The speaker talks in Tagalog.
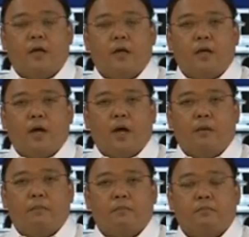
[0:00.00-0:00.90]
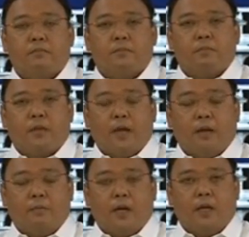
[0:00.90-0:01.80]
ng um,
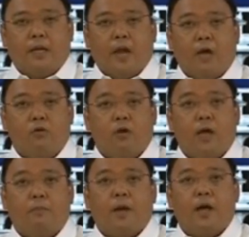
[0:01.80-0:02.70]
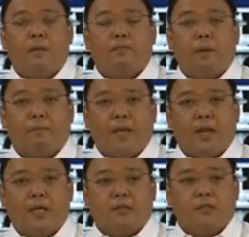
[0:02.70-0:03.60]
ka- ng kinakaulang
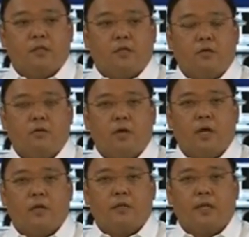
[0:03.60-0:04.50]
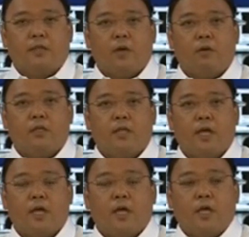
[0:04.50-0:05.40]
mga papeles, yung uh,
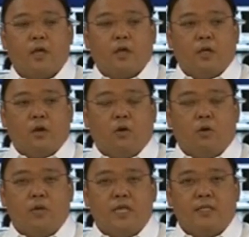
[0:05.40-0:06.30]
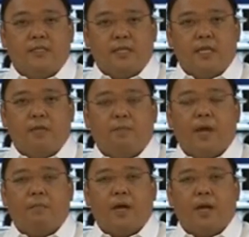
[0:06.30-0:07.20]
tinatawag na
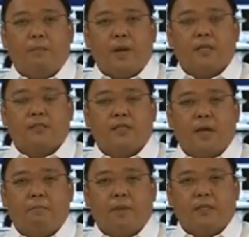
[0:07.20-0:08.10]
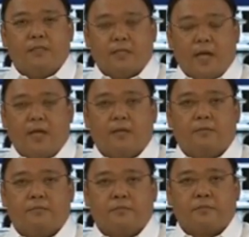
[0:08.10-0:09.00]
OEC para makalabas ng
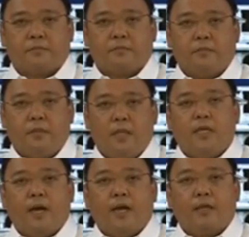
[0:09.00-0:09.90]
bansa status